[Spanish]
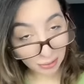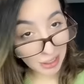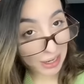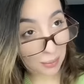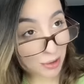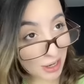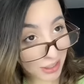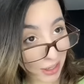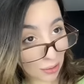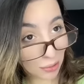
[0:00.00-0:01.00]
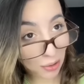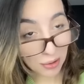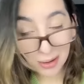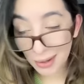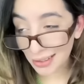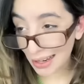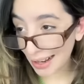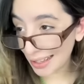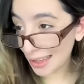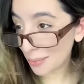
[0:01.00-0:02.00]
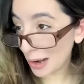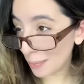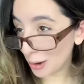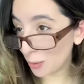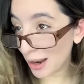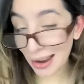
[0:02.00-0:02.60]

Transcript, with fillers: que la muy canija lo único que iba a hacer era quitarme la peluca.